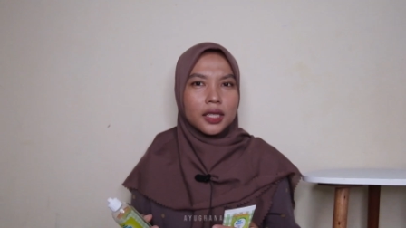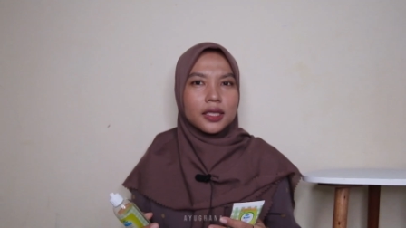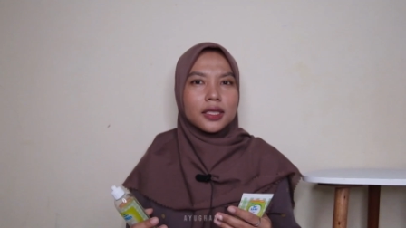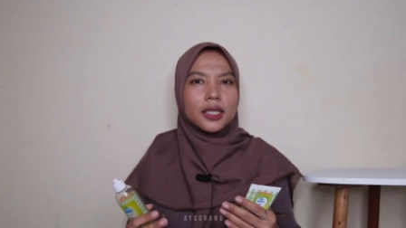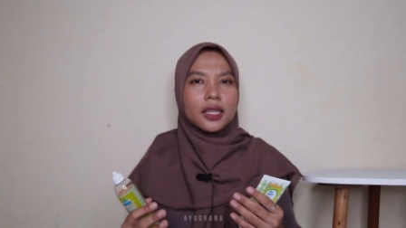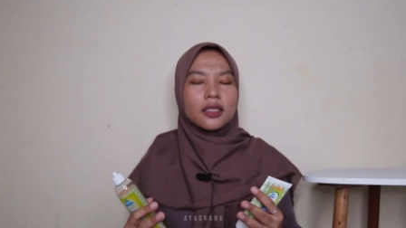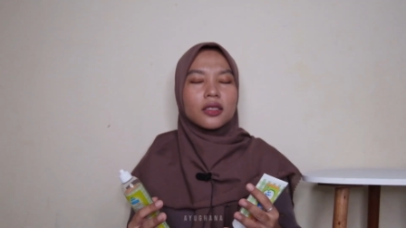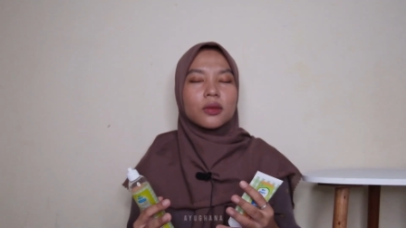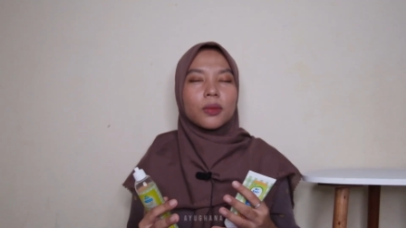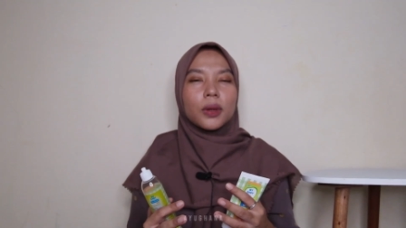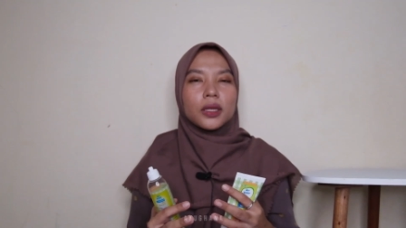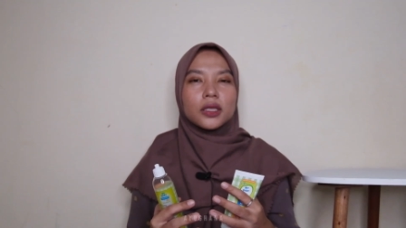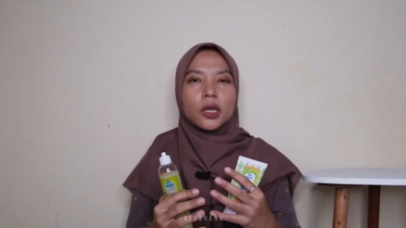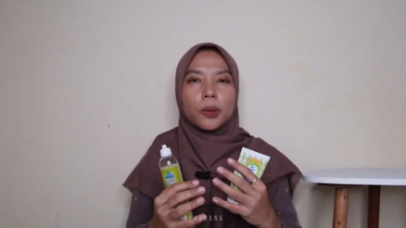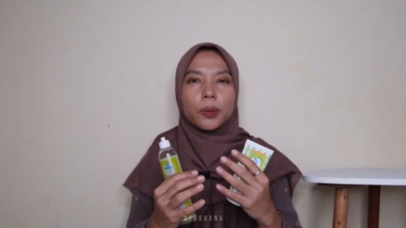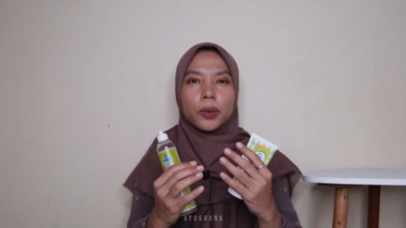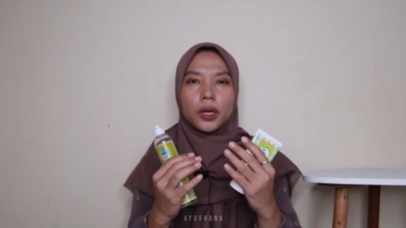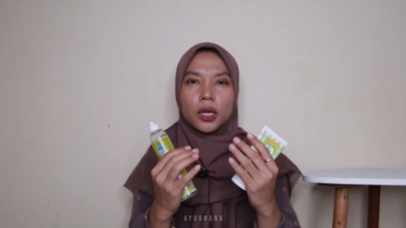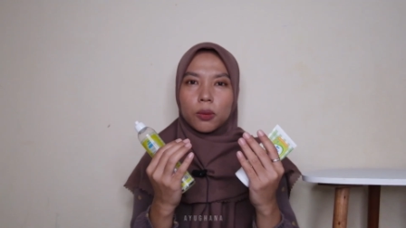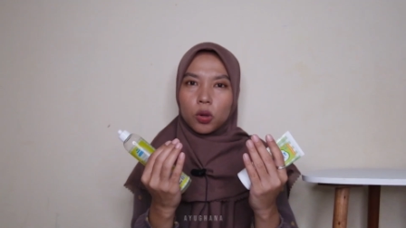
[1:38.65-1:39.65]
Jadi
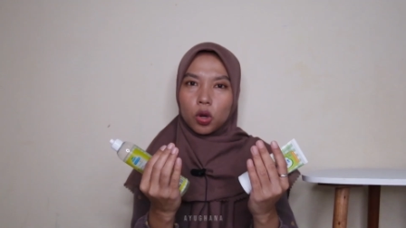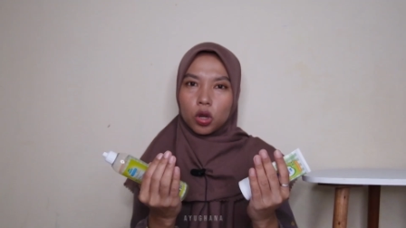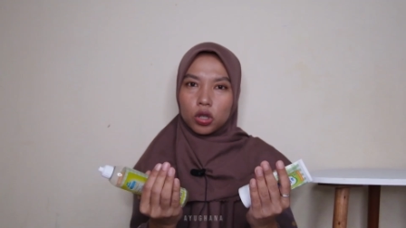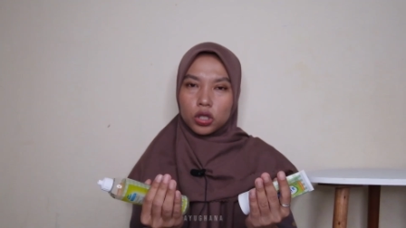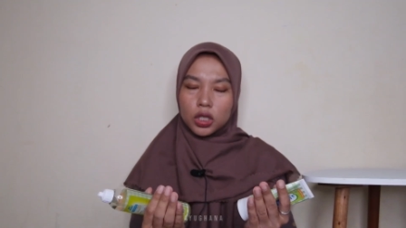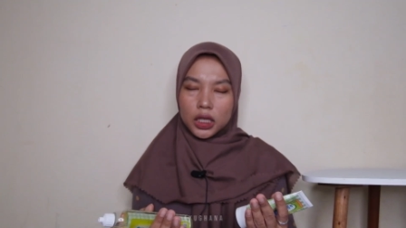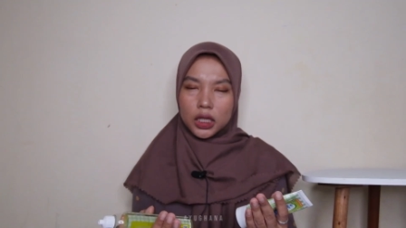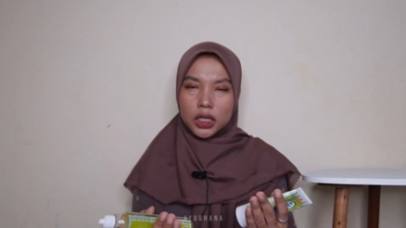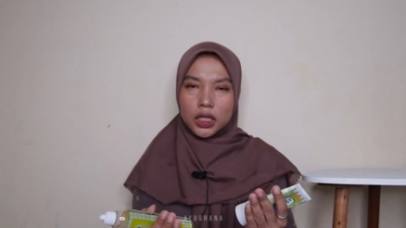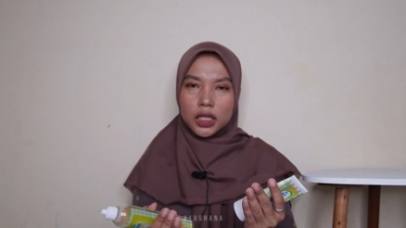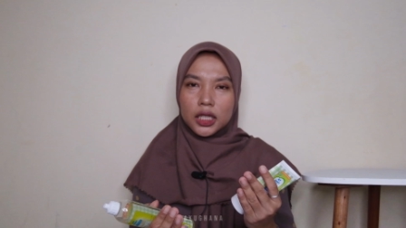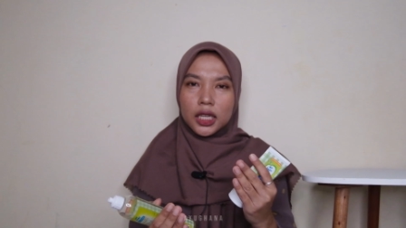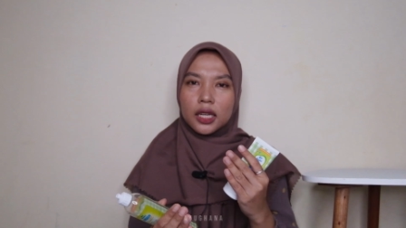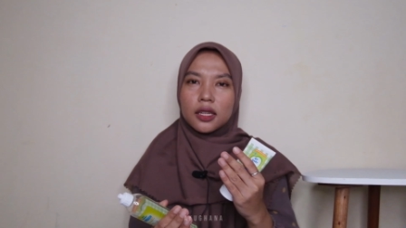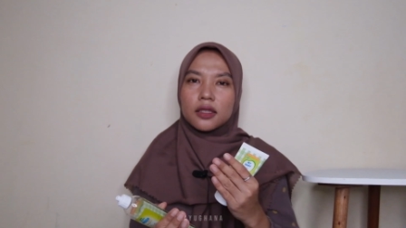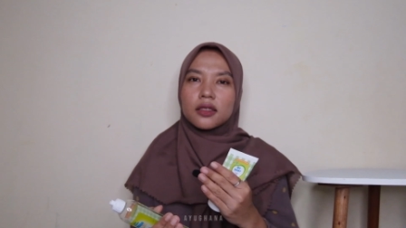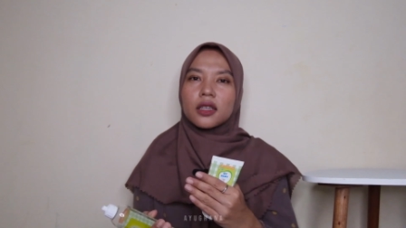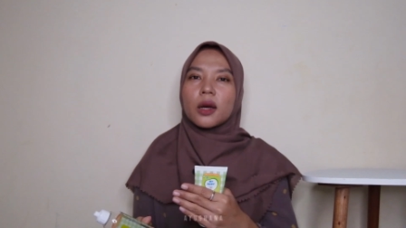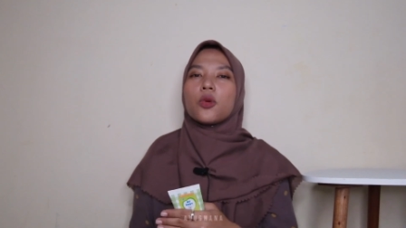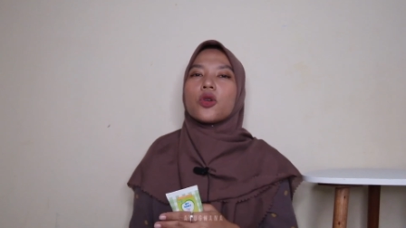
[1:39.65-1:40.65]
semacam cream lotion yang
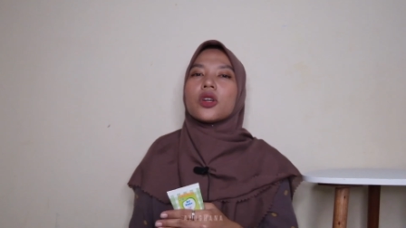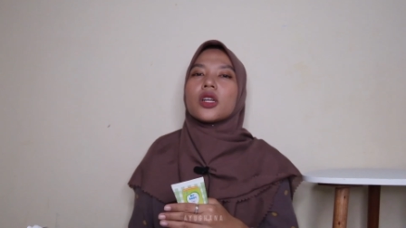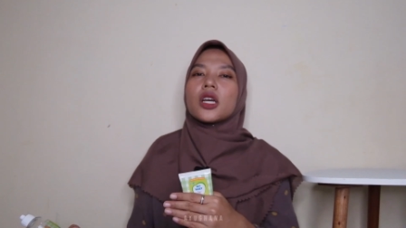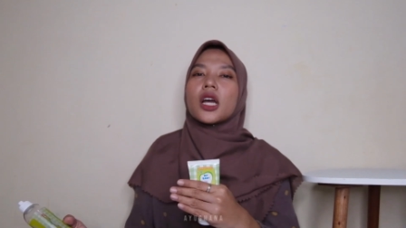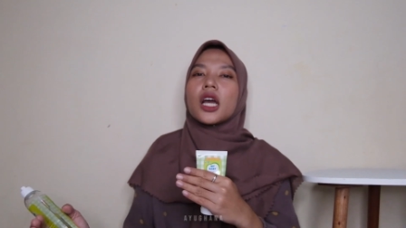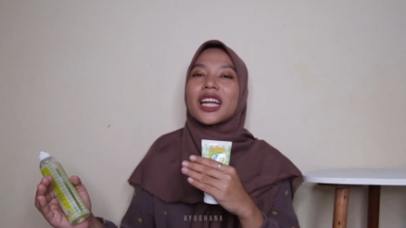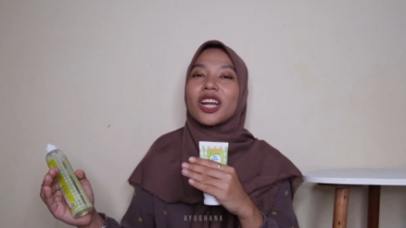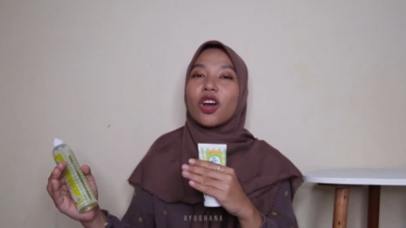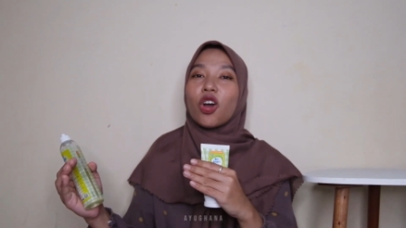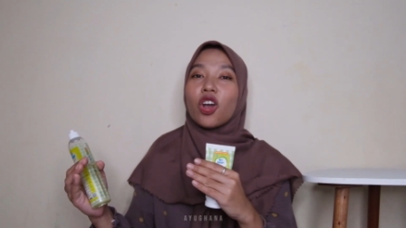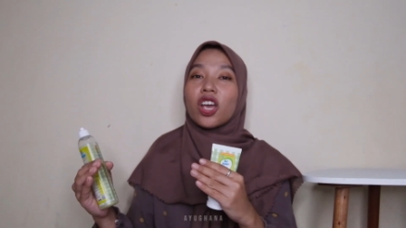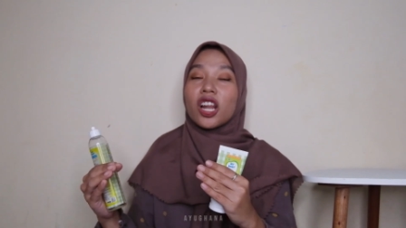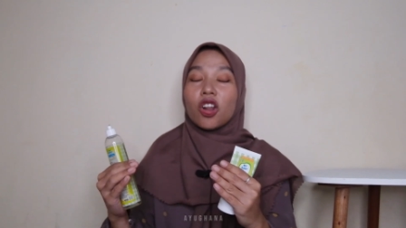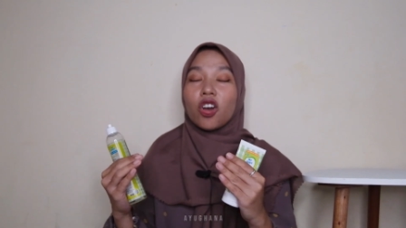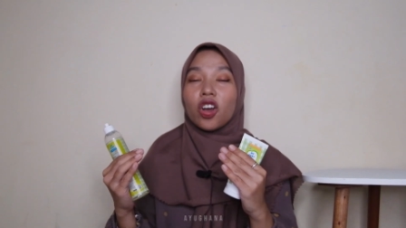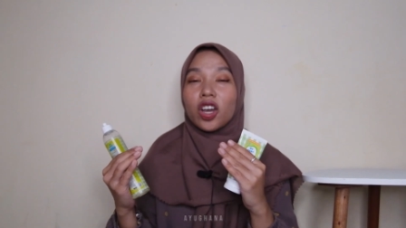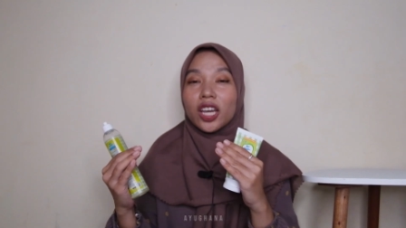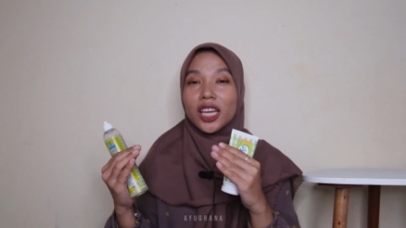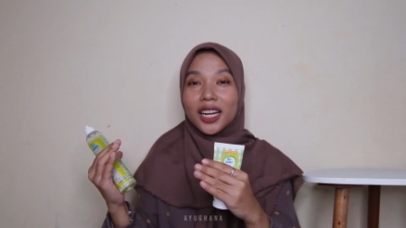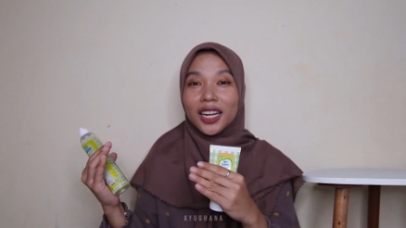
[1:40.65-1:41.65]
dicampur dengan
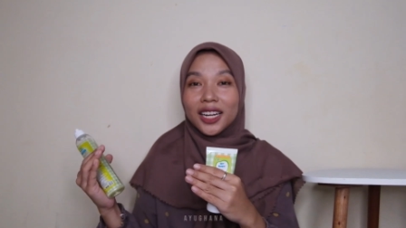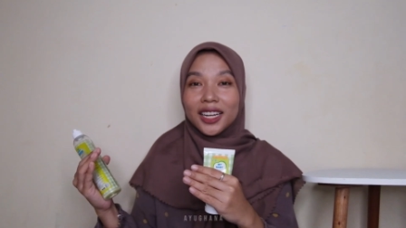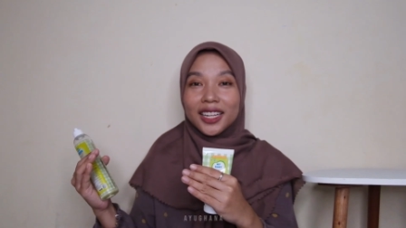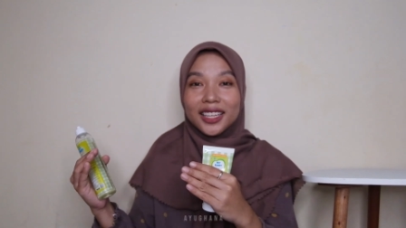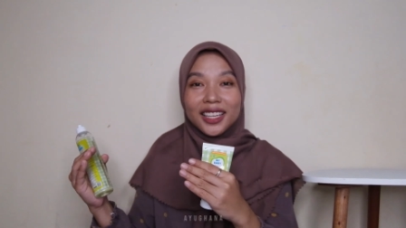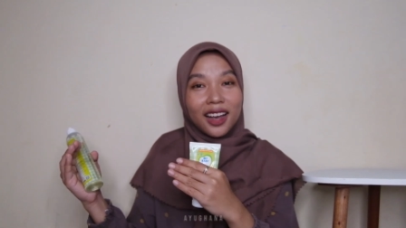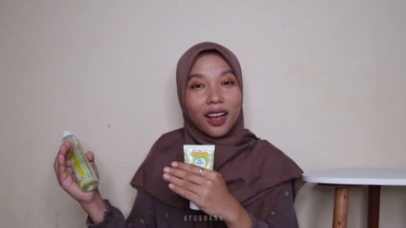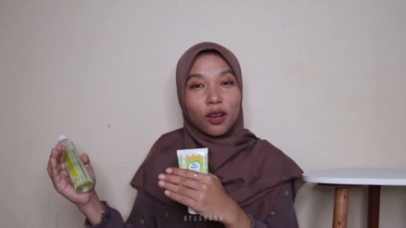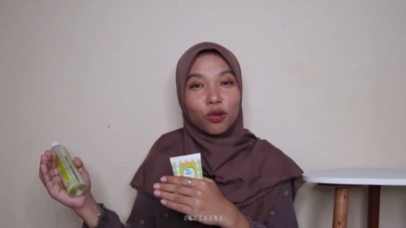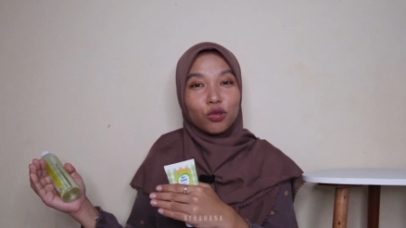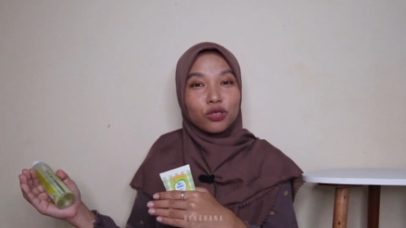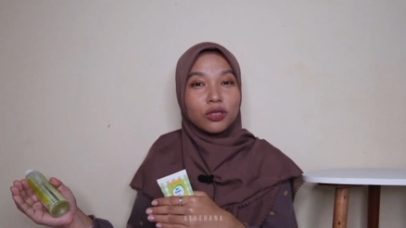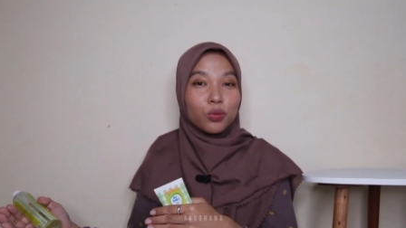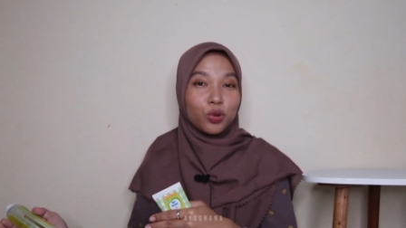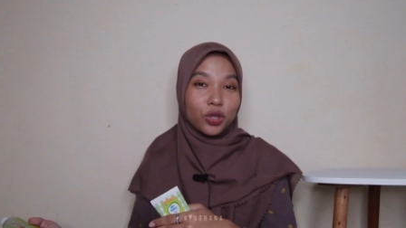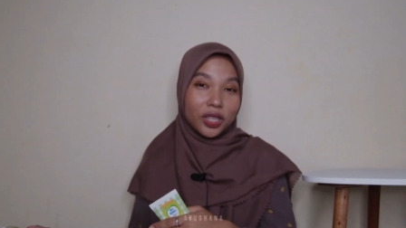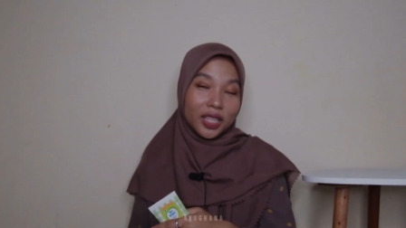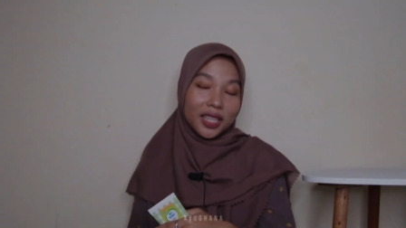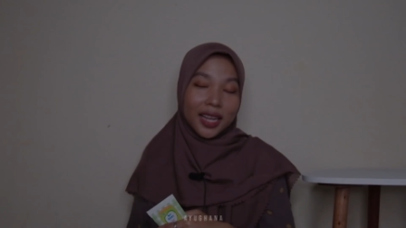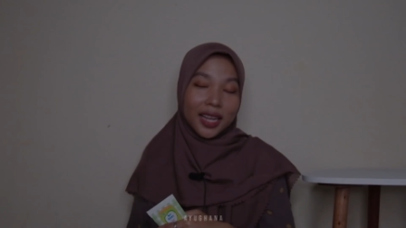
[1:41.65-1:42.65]
oil-oil yang aku sebutin